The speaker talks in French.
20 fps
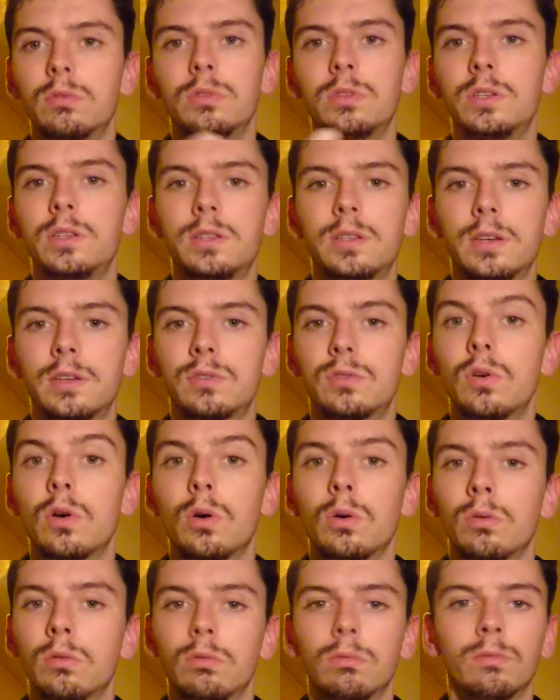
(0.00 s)
si ça
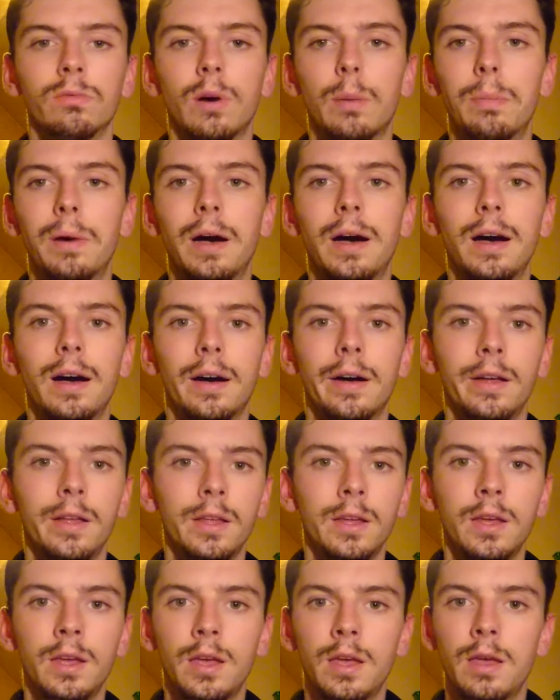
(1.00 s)
sort, on ne va pas
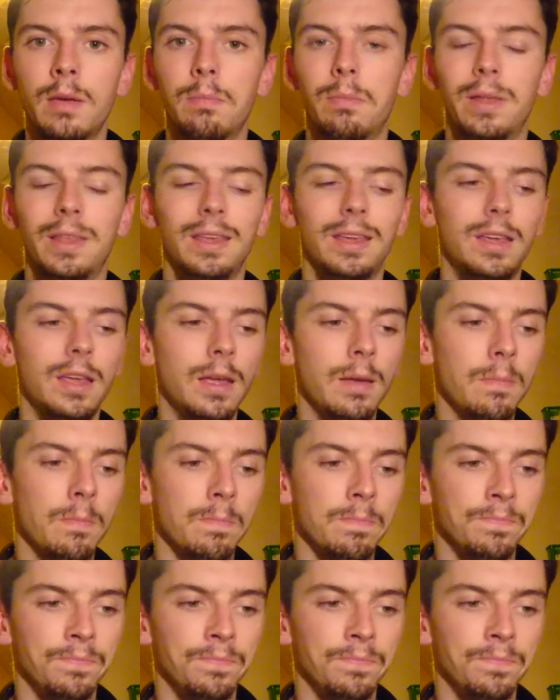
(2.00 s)
paniquer.